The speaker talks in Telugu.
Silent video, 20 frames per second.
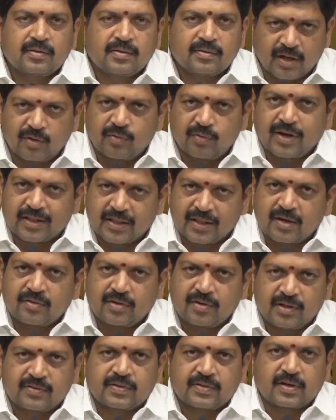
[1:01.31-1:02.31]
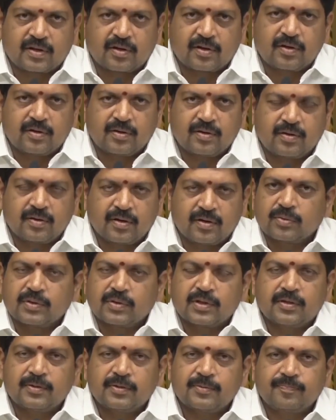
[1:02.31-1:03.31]
దెయ్యాలు వేదాలు
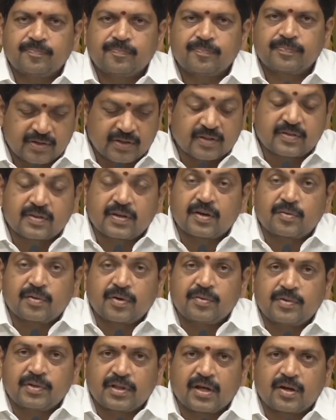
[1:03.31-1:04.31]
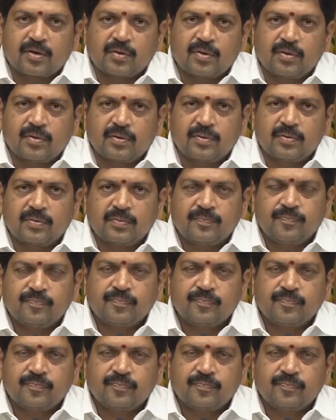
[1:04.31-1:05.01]
వాళ్ళిస్తున్నట్లుగా ఉంది మీరు చేసినటువంటి విధానంలో